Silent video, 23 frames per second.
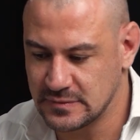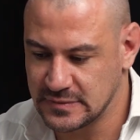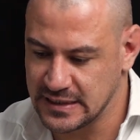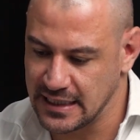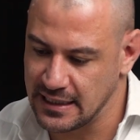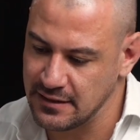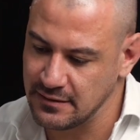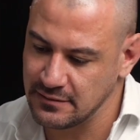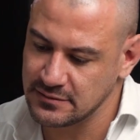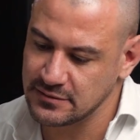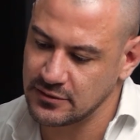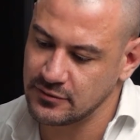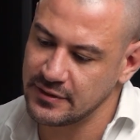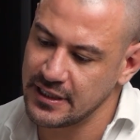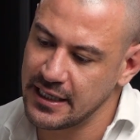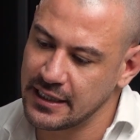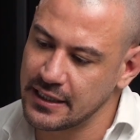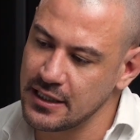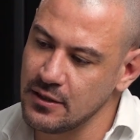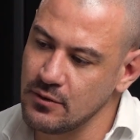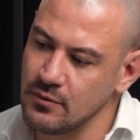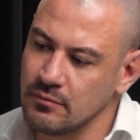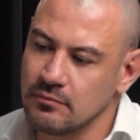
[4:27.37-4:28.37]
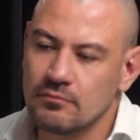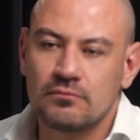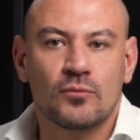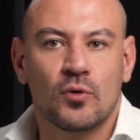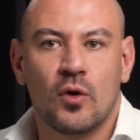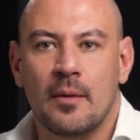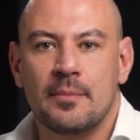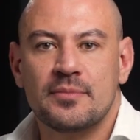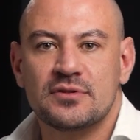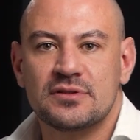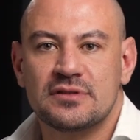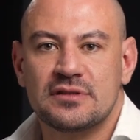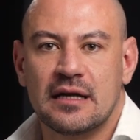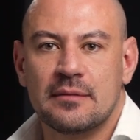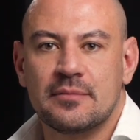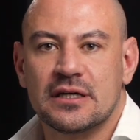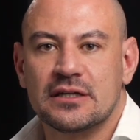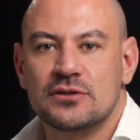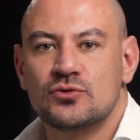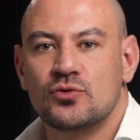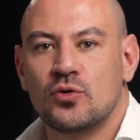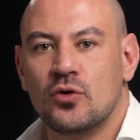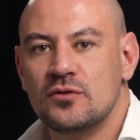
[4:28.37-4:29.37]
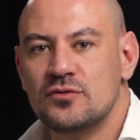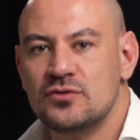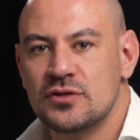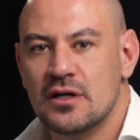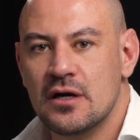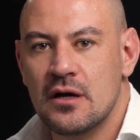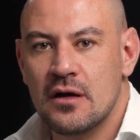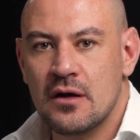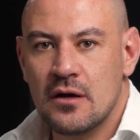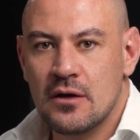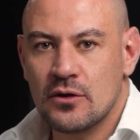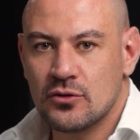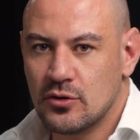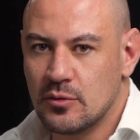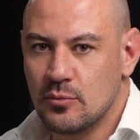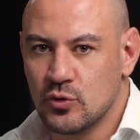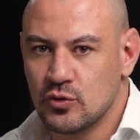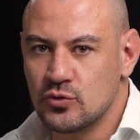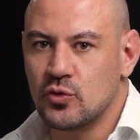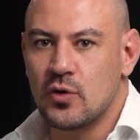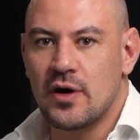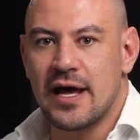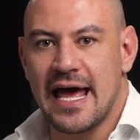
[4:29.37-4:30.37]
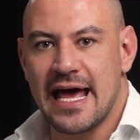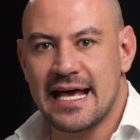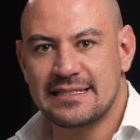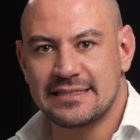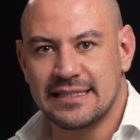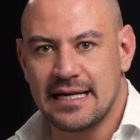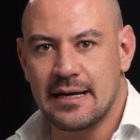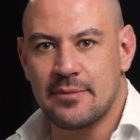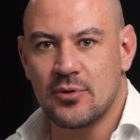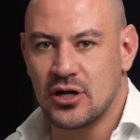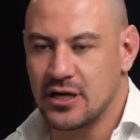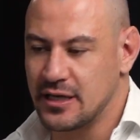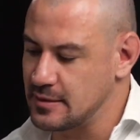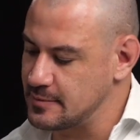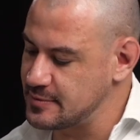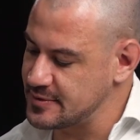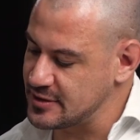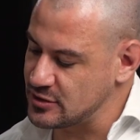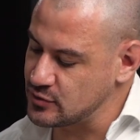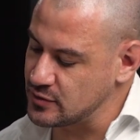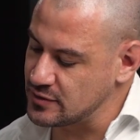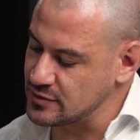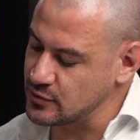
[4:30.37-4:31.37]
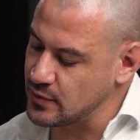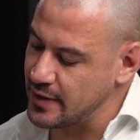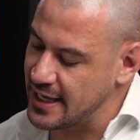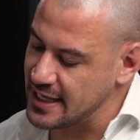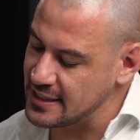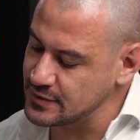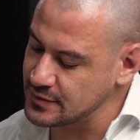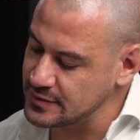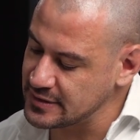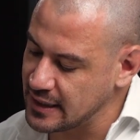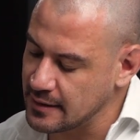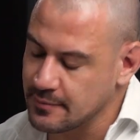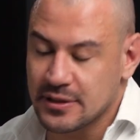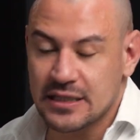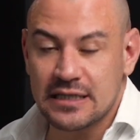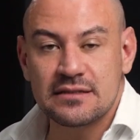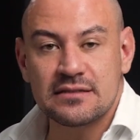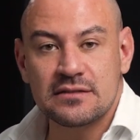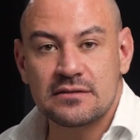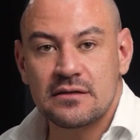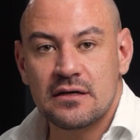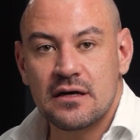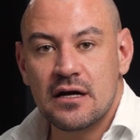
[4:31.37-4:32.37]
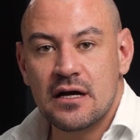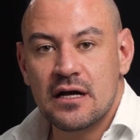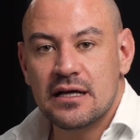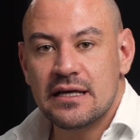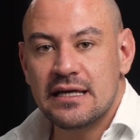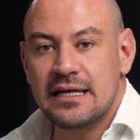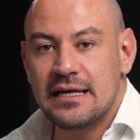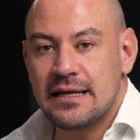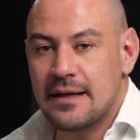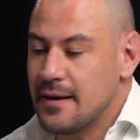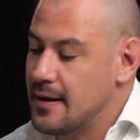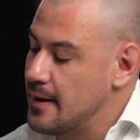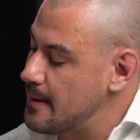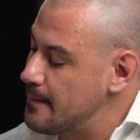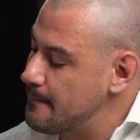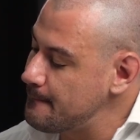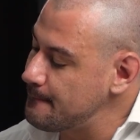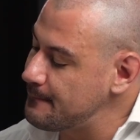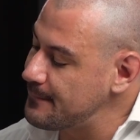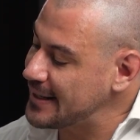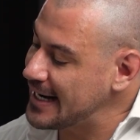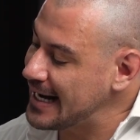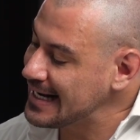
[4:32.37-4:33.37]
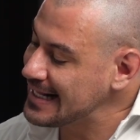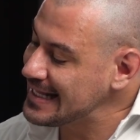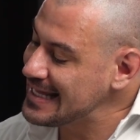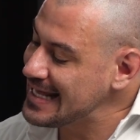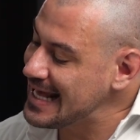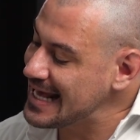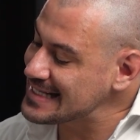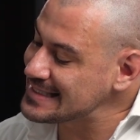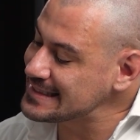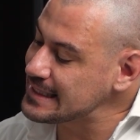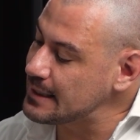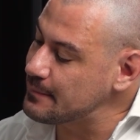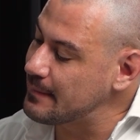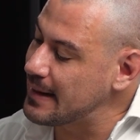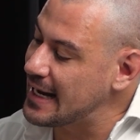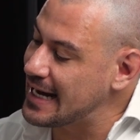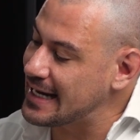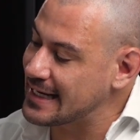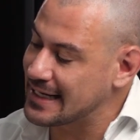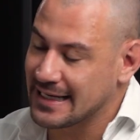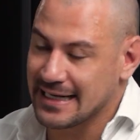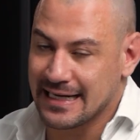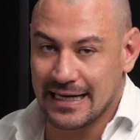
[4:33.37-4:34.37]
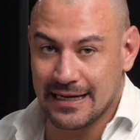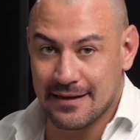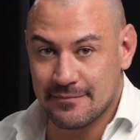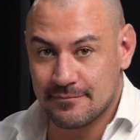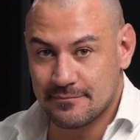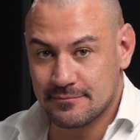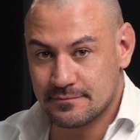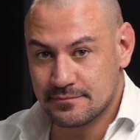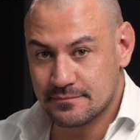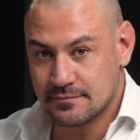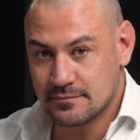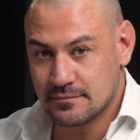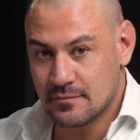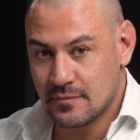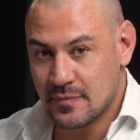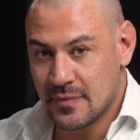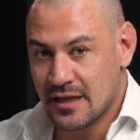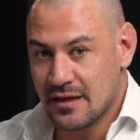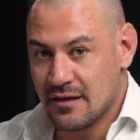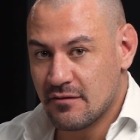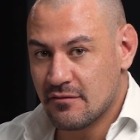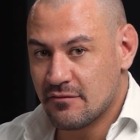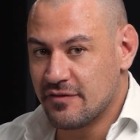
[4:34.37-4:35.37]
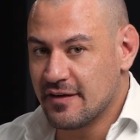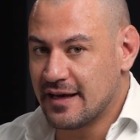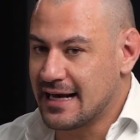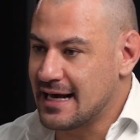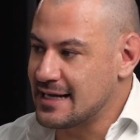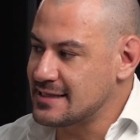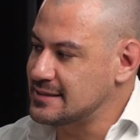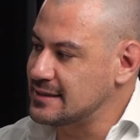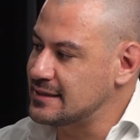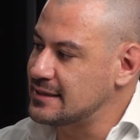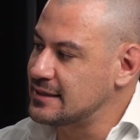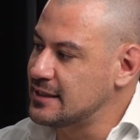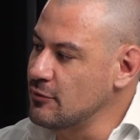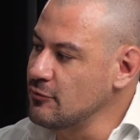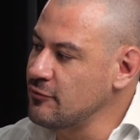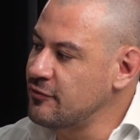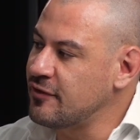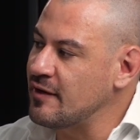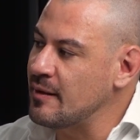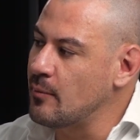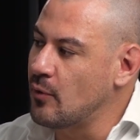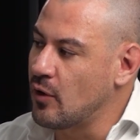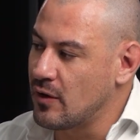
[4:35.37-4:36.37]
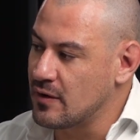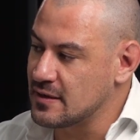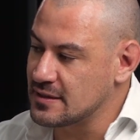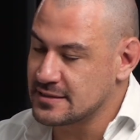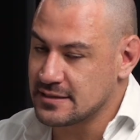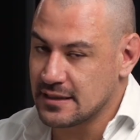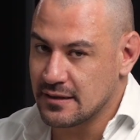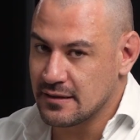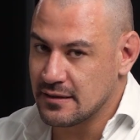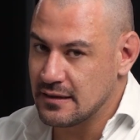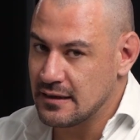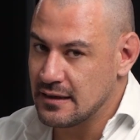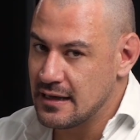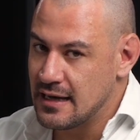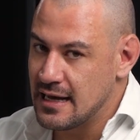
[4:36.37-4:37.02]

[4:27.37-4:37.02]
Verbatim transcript: tá? Então tem aqui um copo do Starbucks. Todos, todo mundo conhece, né? A maioria das pessoas conhece o Starbucks. E para que essa marca ficasse tão famosa